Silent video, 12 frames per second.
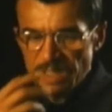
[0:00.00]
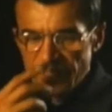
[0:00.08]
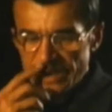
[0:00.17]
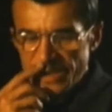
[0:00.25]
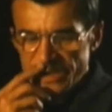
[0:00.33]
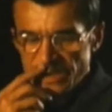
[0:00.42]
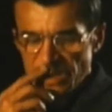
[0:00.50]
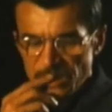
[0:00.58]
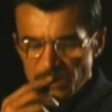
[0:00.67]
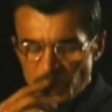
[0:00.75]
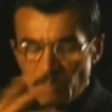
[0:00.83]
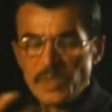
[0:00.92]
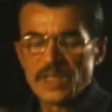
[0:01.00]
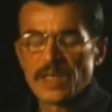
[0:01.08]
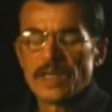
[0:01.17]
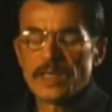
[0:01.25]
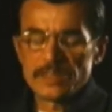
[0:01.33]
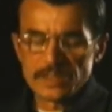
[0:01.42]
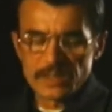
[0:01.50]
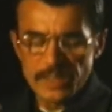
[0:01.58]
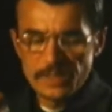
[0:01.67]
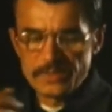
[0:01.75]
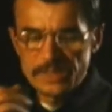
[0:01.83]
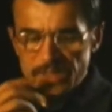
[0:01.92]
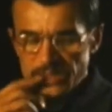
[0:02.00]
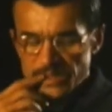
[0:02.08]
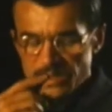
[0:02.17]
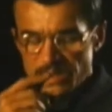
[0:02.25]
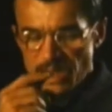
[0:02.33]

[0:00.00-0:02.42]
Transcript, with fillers: надежда, пропала какая-то цель в жизни.